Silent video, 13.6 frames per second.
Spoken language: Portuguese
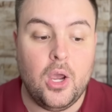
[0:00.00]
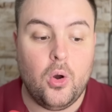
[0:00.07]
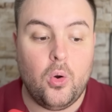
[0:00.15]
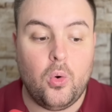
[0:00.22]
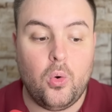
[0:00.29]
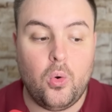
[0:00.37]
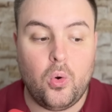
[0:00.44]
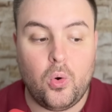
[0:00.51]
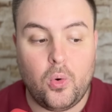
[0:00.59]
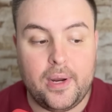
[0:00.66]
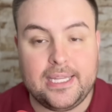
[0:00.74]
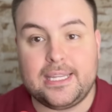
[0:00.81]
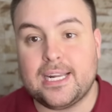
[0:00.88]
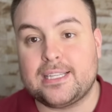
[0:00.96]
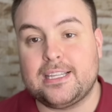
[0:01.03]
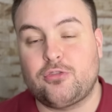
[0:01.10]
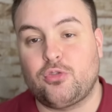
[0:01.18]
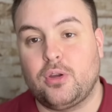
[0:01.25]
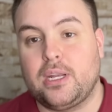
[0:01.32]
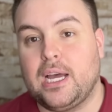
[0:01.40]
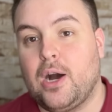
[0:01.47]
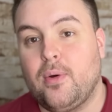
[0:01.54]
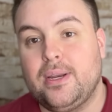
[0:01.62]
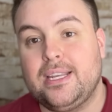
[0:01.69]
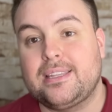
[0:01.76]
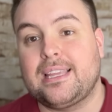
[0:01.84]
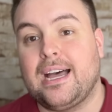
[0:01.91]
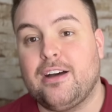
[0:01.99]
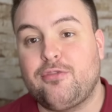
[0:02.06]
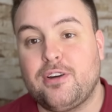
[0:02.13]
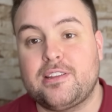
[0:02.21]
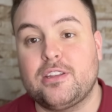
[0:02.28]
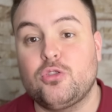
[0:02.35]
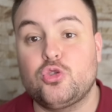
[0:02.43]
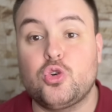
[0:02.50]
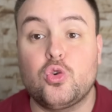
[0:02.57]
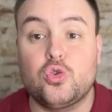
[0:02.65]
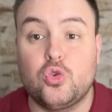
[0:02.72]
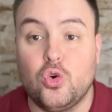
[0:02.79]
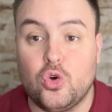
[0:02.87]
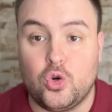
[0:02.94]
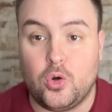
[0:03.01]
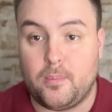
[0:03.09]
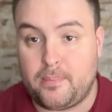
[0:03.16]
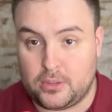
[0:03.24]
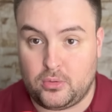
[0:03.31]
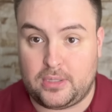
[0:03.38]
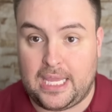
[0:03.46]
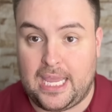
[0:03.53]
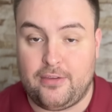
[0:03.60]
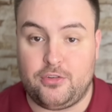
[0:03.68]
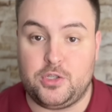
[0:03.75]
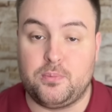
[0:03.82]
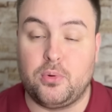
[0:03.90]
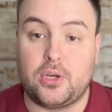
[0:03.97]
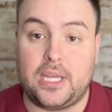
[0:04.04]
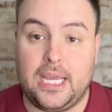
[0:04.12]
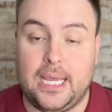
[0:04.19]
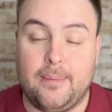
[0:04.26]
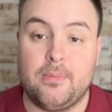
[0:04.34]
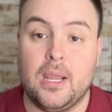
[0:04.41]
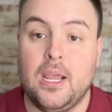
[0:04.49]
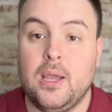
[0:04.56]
O Internacional ele está fazendo jogo duro pelo David. Por quê?